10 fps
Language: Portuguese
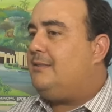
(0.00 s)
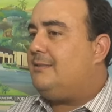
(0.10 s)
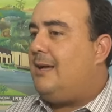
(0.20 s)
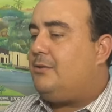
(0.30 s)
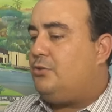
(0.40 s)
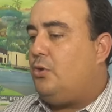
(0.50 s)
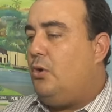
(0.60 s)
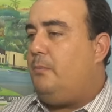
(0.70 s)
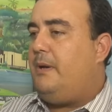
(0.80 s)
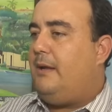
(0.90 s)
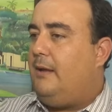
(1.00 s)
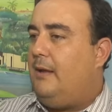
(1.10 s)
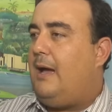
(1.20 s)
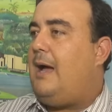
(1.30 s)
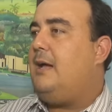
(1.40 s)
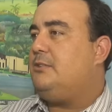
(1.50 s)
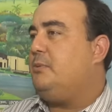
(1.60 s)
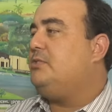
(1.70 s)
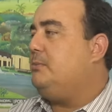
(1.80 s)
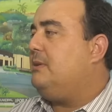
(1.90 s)
está sobre a
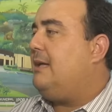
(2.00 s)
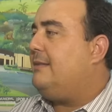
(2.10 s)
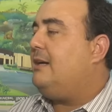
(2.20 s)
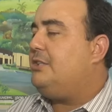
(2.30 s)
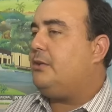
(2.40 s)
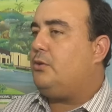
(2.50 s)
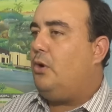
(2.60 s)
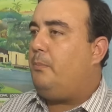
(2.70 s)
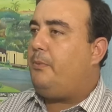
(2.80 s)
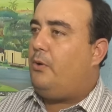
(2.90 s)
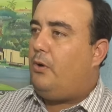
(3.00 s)
responsabilidade da GETOP,